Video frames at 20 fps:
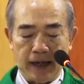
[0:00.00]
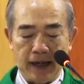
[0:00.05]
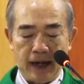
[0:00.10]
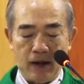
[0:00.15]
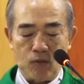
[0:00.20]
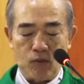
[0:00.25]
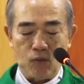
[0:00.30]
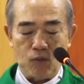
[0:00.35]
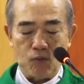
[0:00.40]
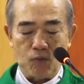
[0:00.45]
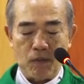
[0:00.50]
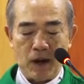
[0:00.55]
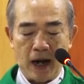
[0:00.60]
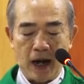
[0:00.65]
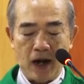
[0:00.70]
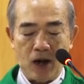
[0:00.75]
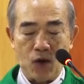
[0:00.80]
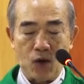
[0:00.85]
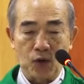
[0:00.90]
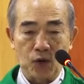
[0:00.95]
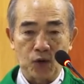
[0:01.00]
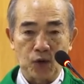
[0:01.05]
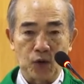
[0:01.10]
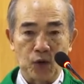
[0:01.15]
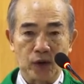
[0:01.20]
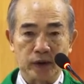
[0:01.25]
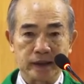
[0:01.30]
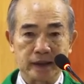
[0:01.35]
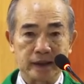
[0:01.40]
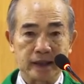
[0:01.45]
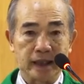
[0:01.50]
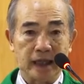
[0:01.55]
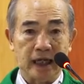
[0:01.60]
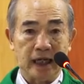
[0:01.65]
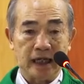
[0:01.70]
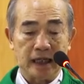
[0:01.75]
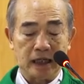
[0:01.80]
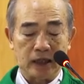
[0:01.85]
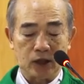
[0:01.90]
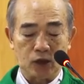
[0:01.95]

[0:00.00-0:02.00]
đồng bào ruột thịt